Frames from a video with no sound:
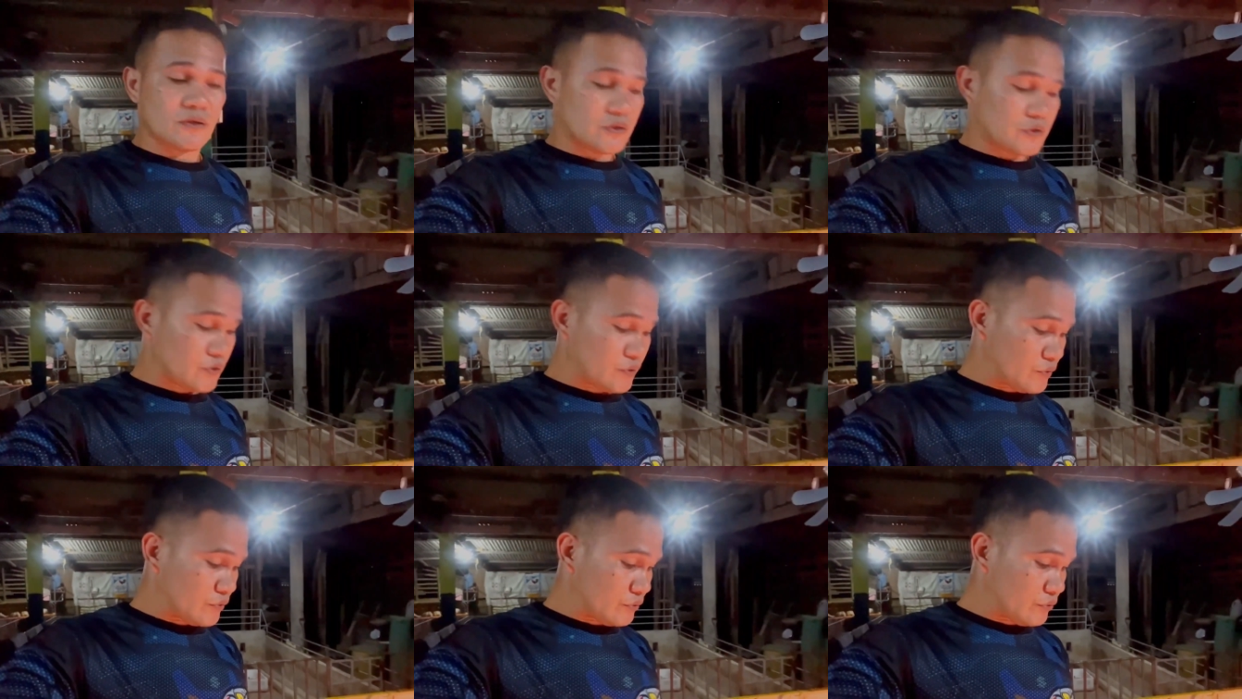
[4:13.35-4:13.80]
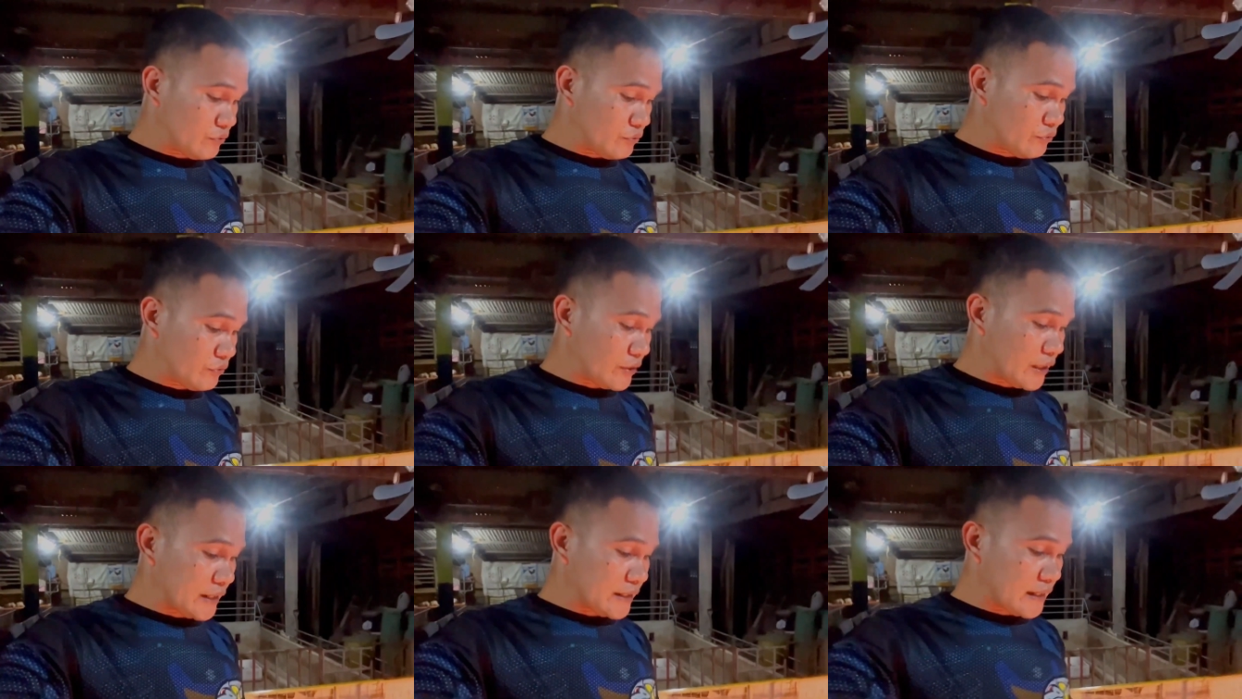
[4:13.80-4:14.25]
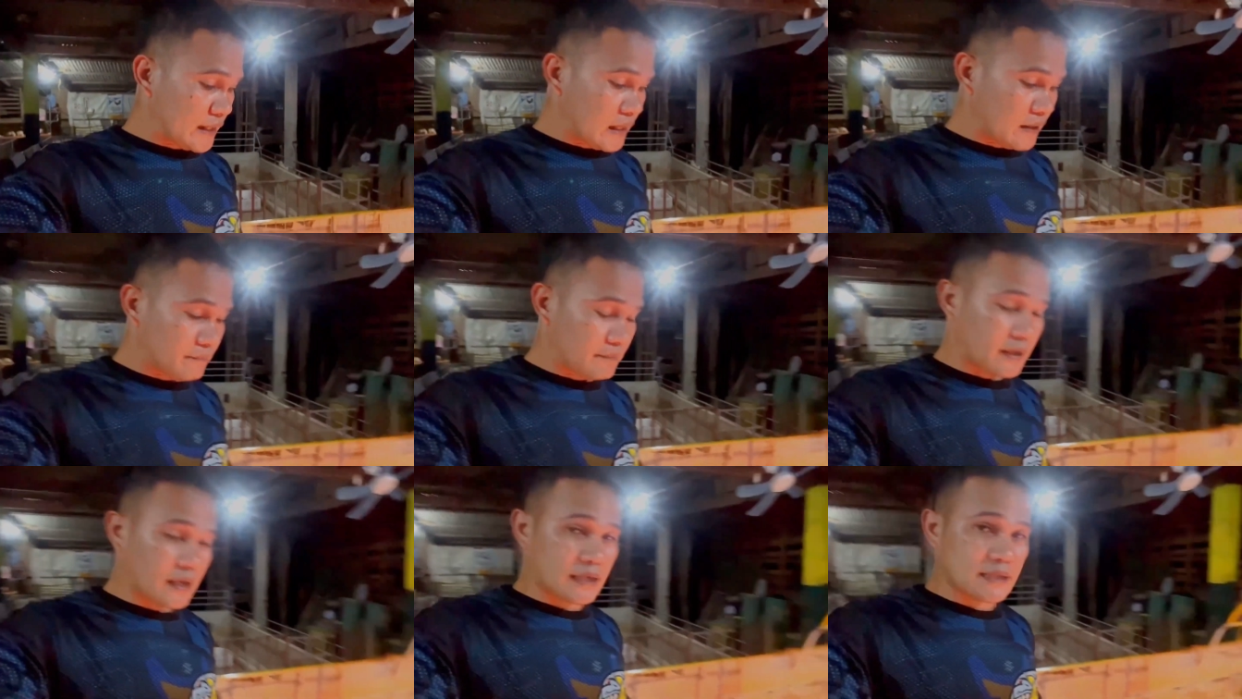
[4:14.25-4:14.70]
so ganyan
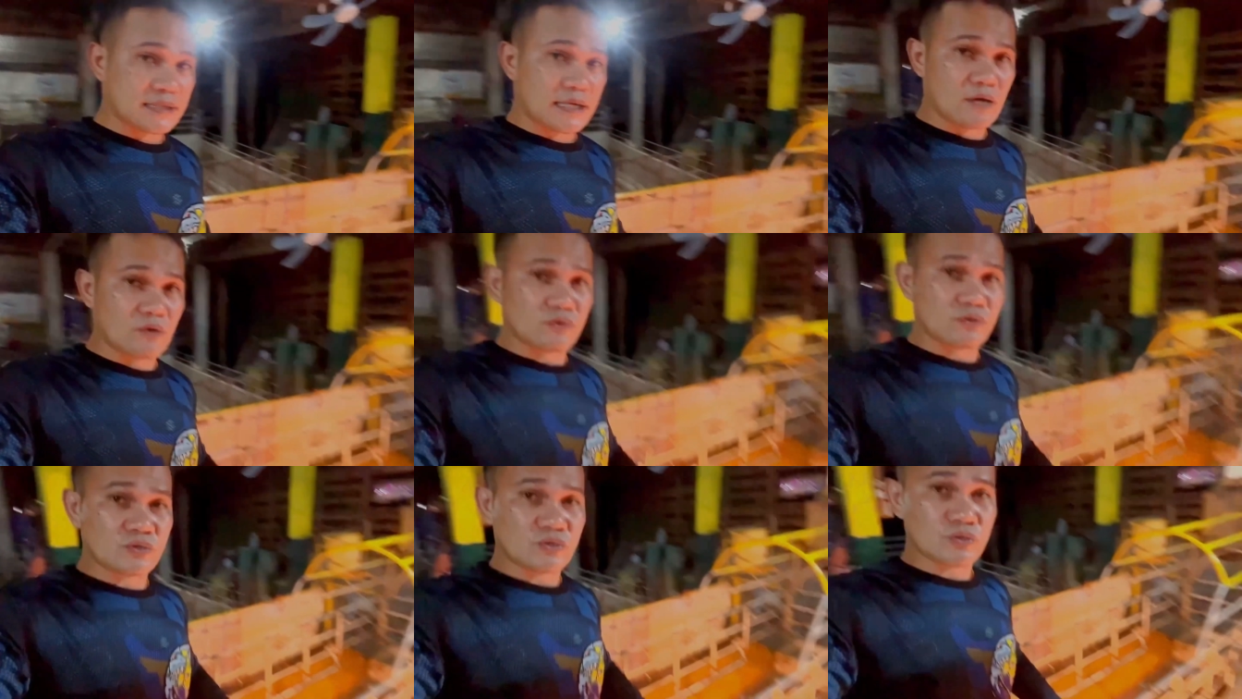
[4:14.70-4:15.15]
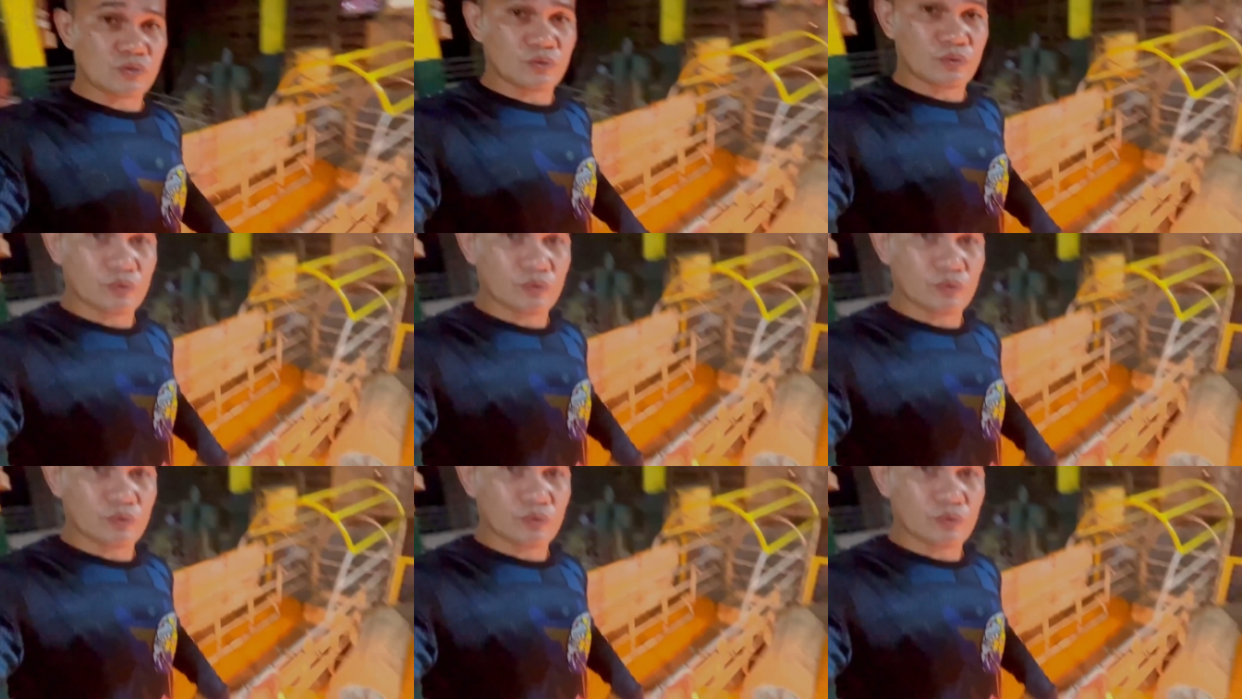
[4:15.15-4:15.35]
lang mga sound so